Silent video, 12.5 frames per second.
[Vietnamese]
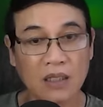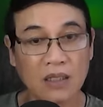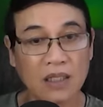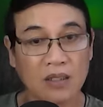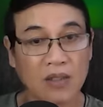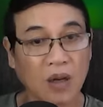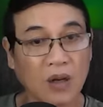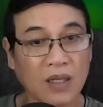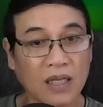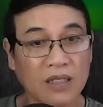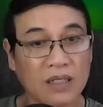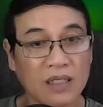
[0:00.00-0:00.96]
Nhưng đó
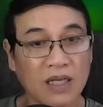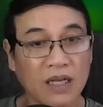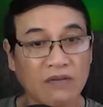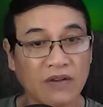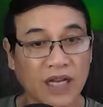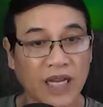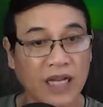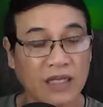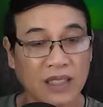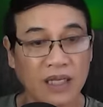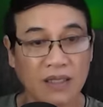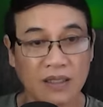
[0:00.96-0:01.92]
là trước khi Vi An
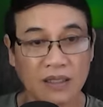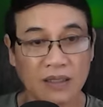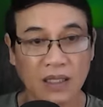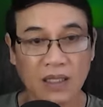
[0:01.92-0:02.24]
về nước.